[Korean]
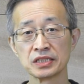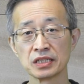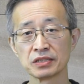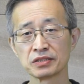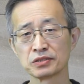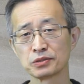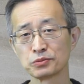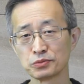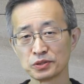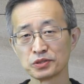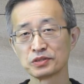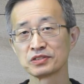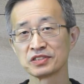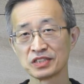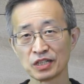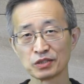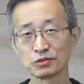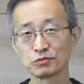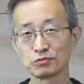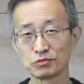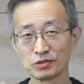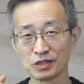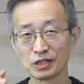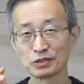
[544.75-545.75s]
자. 그래서 우리는
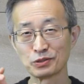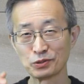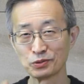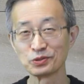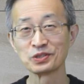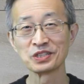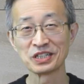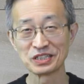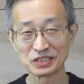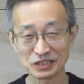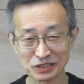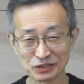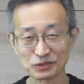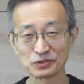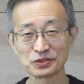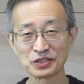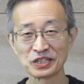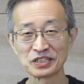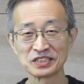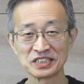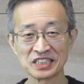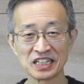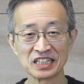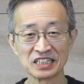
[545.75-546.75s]
그냥 둘 다 존귀한 자,
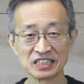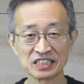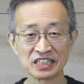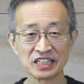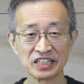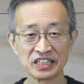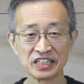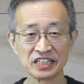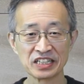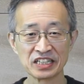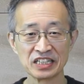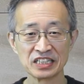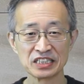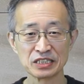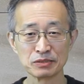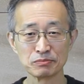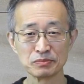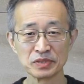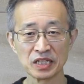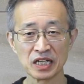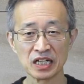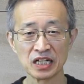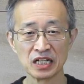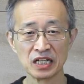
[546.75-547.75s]
존귀한 자 이렇게 얘기를
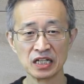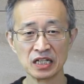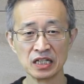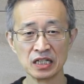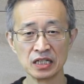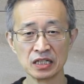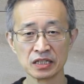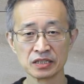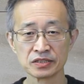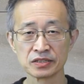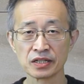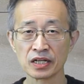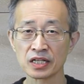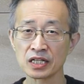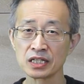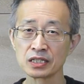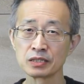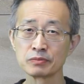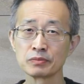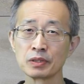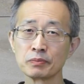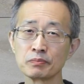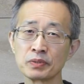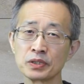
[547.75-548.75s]
했습니다. 그래서
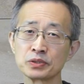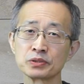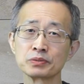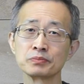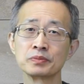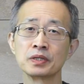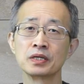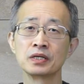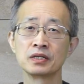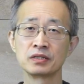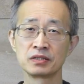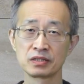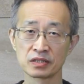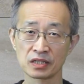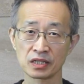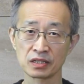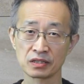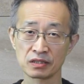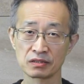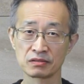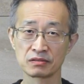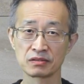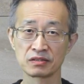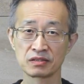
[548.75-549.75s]
하나님 앞에 좀
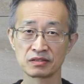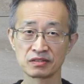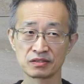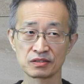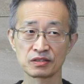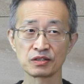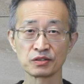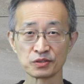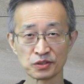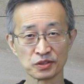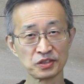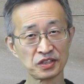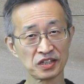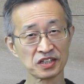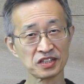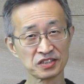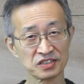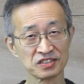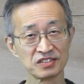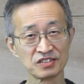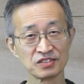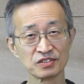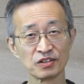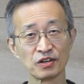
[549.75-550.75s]
이렇게 떳떳하게
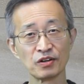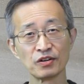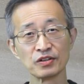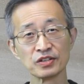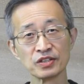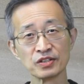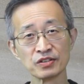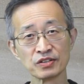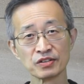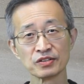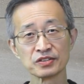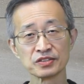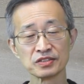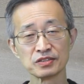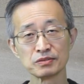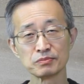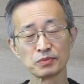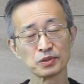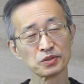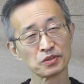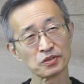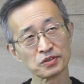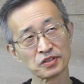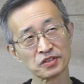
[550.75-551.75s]
쓰는 거, 이런 것을,
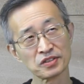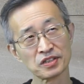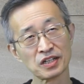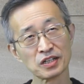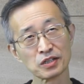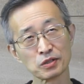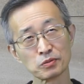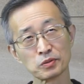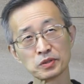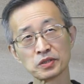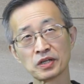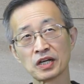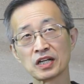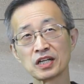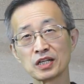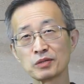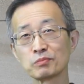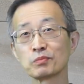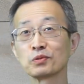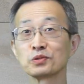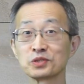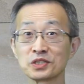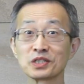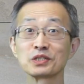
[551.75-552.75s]
뭐 떳떳하기보다
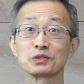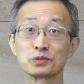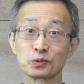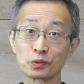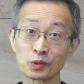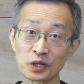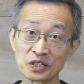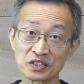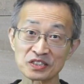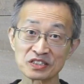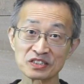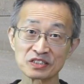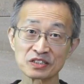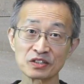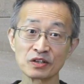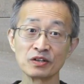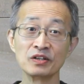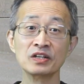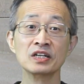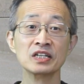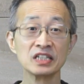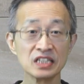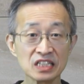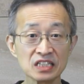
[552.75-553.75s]
하나님 보시기 좋게 쓰는
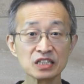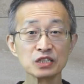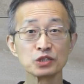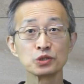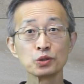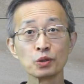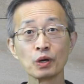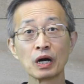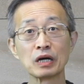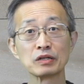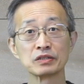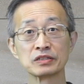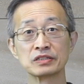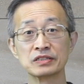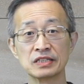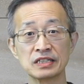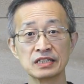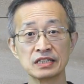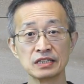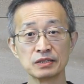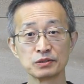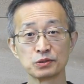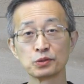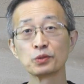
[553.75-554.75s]
거, 이게 쇼아우,
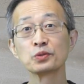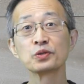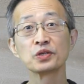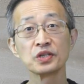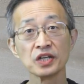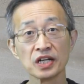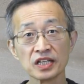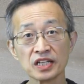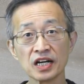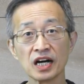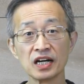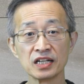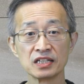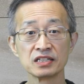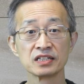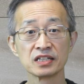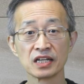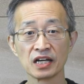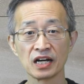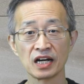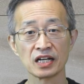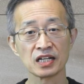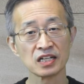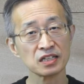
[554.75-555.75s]
존귀하다,
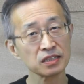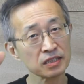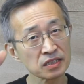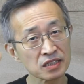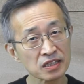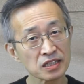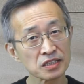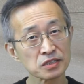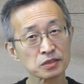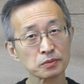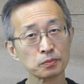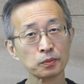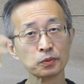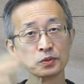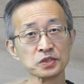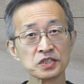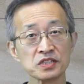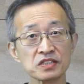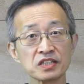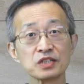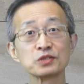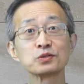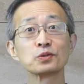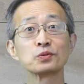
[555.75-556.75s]
이렇게 하나님께서
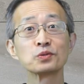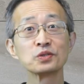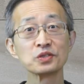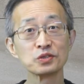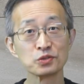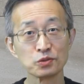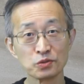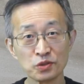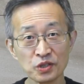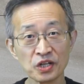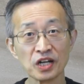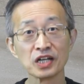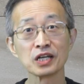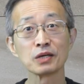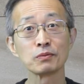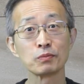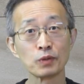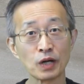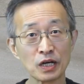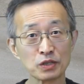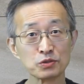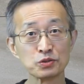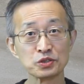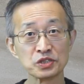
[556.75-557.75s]
보실 때 귀하게
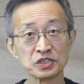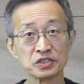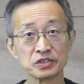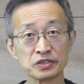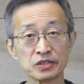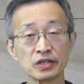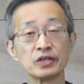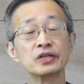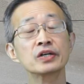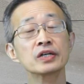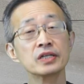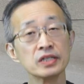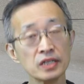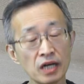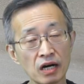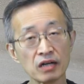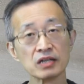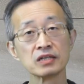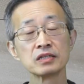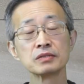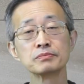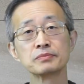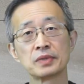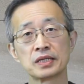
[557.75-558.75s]
봐주시는 거,
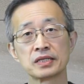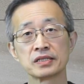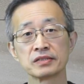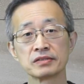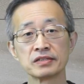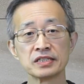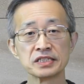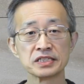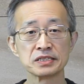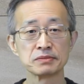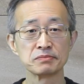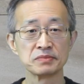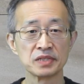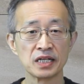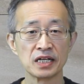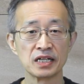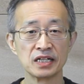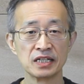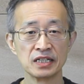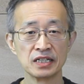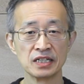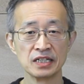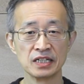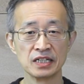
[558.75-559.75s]
이런 말인 것 같습니다.